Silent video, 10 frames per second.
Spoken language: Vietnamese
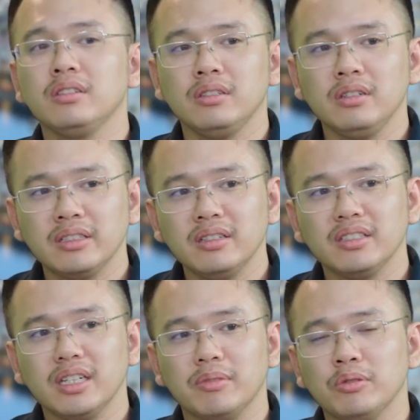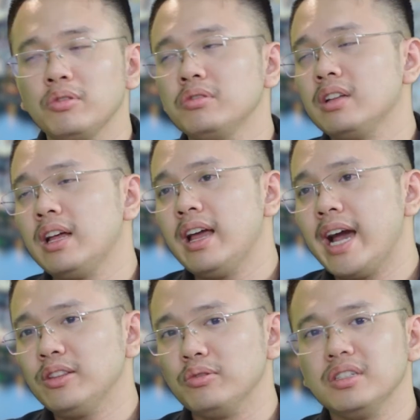như các chương trình mà chúng tôi
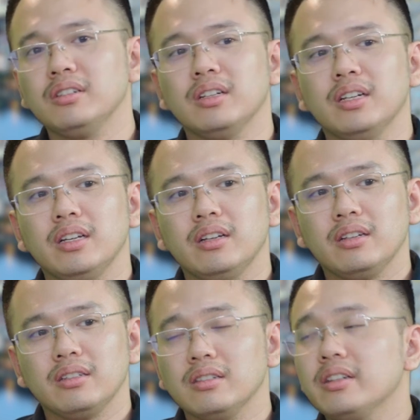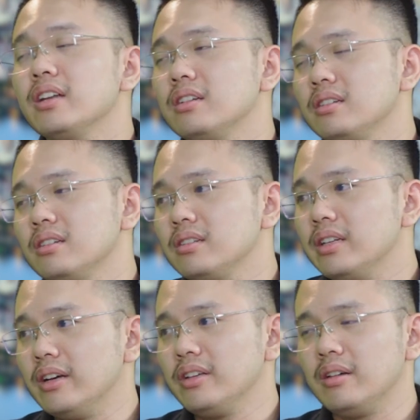hay tổ chức sự kiện,
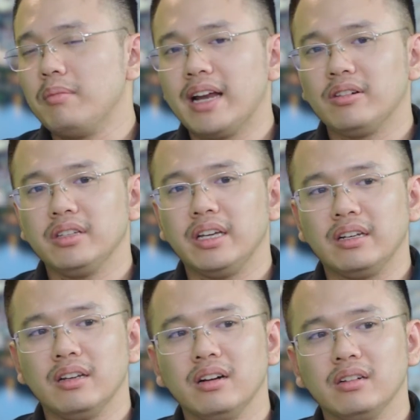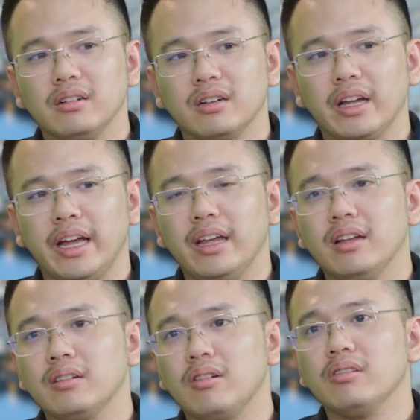thì bạn có thể nâng được
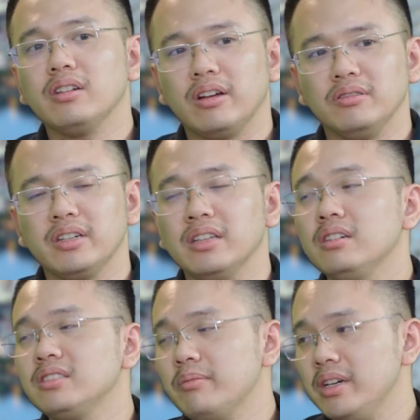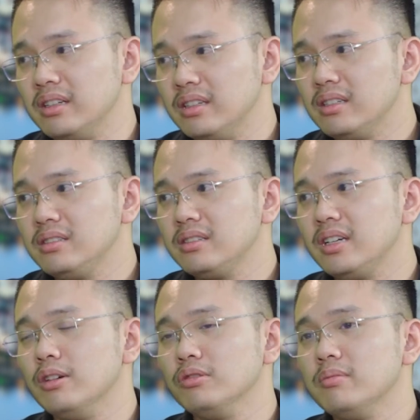có những kiến thức trang bị cần thiết trước
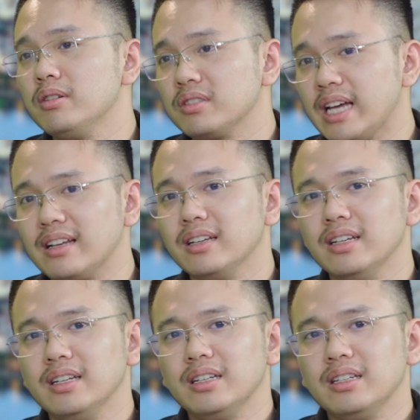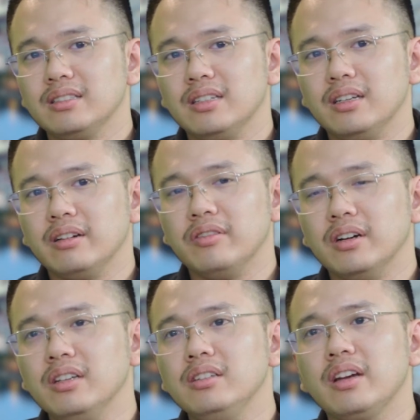khi đầu tư bất động sản. Thì
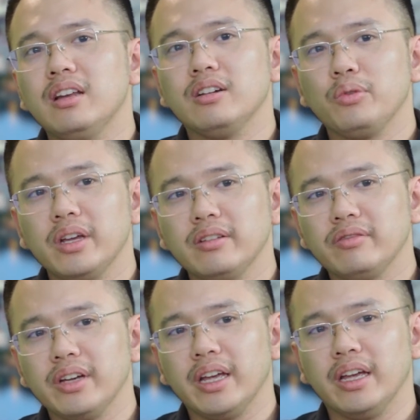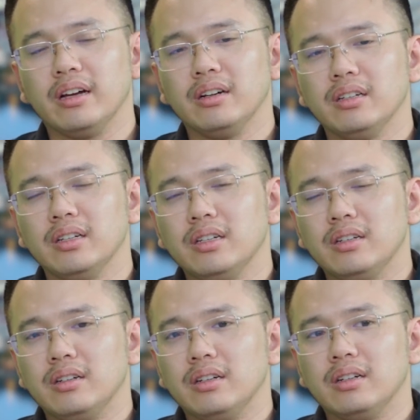với những cái lời khuyên về
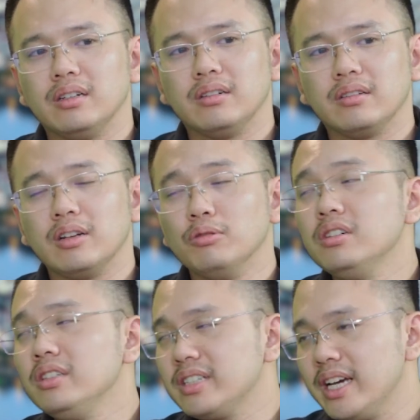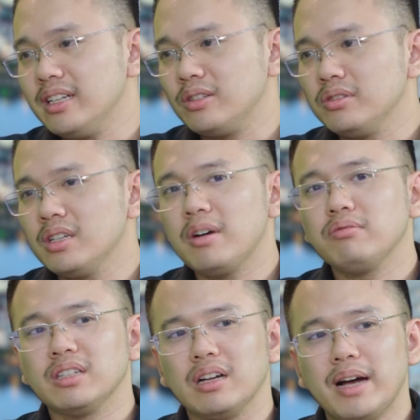đầu tư như trên thì tôi rất
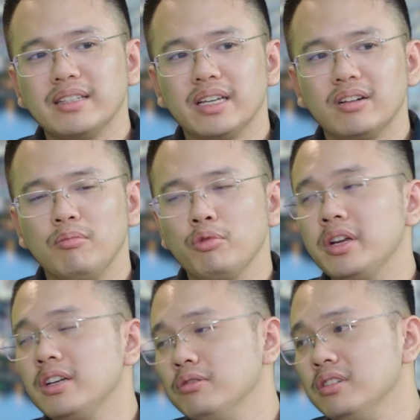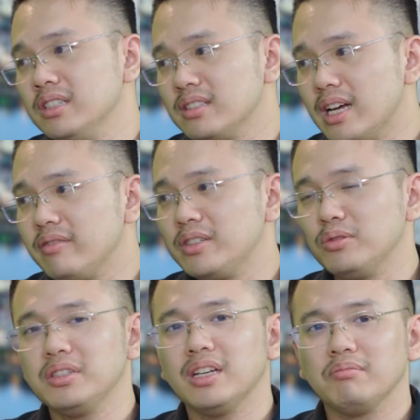mong rằng là bạn sẽ có một quyết định đầu tư chính xác với
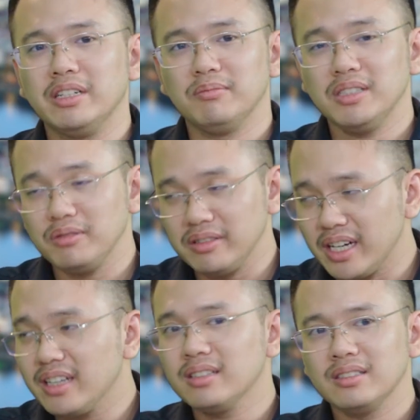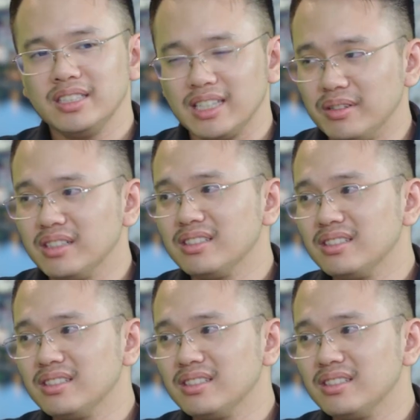số tiền 700 triệu như vậy. Xin cảm ơn.